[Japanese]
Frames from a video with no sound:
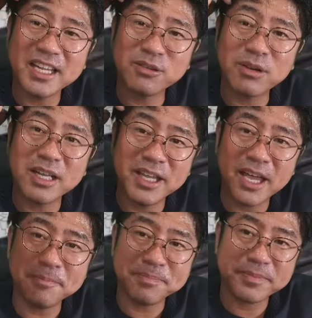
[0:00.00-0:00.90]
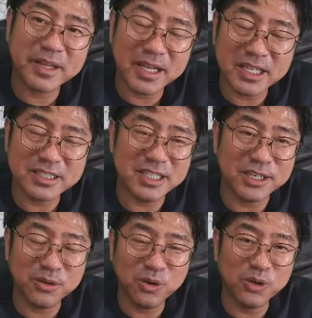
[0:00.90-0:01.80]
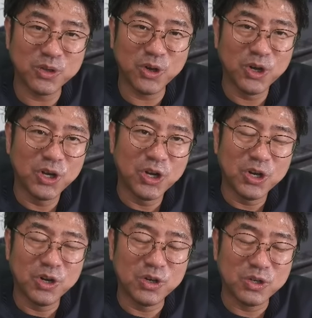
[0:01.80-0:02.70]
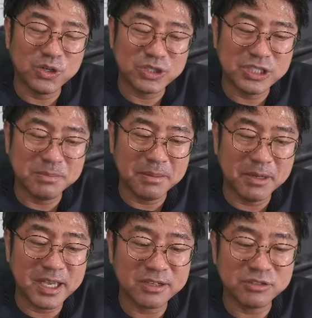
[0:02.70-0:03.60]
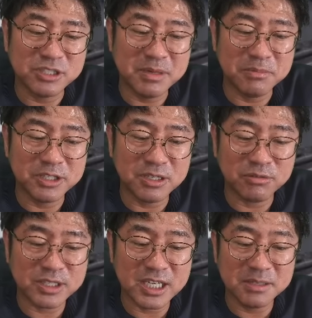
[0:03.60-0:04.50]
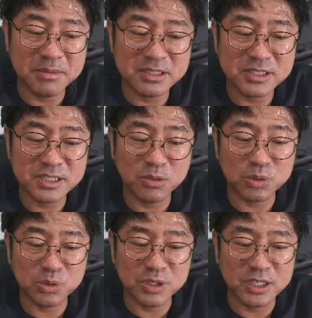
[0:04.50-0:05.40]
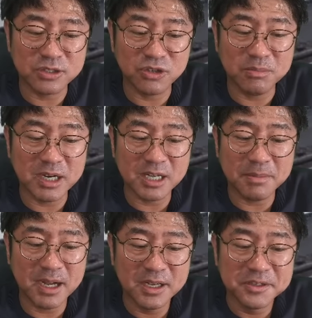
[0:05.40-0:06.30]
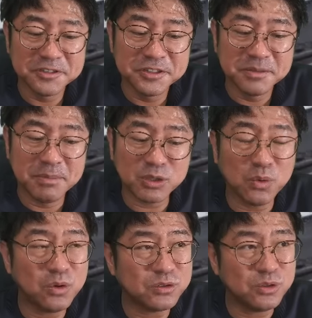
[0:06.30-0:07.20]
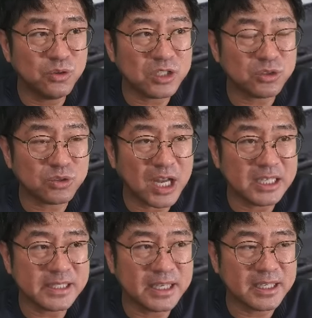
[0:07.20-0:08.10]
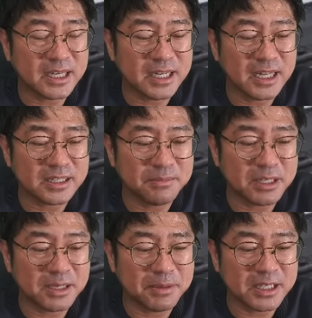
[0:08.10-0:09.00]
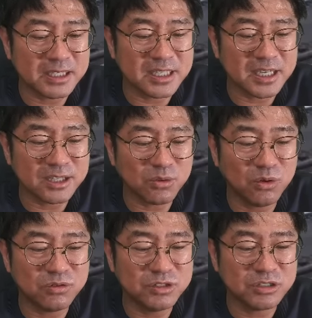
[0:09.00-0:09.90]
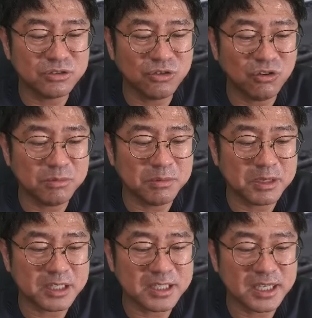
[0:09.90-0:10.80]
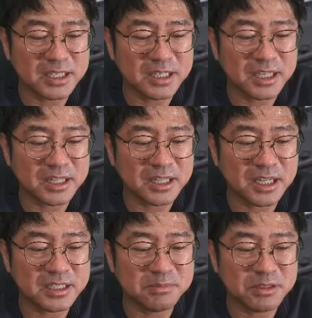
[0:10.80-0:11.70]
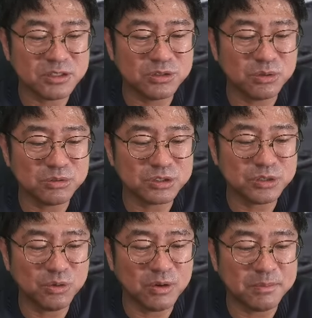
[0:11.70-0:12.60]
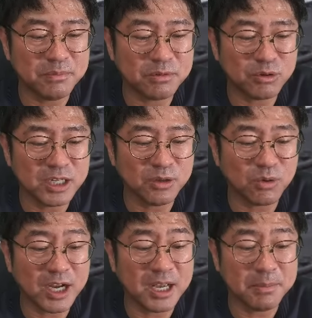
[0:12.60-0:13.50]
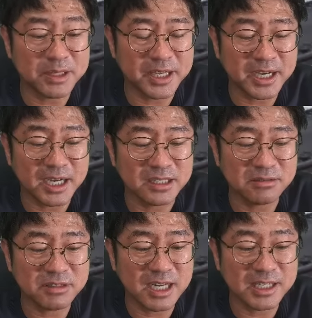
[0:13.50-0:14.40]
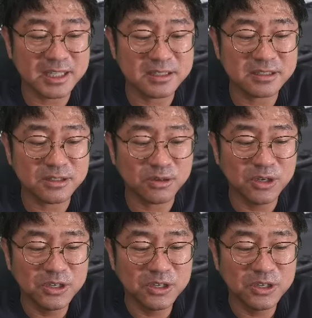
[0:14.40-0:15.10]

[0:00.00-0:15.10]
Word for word: とかね、あちらの方の島、まあ、屋久島も行ったことありますし、五島列島もあれば、まあ、東北の方がちょっと浅いかなって、まだまだ浅いが、あと北陸の方もまだ最近行けてないし、まあ、中国地方はもうこの間岡山で描いたぐらいなんですけど、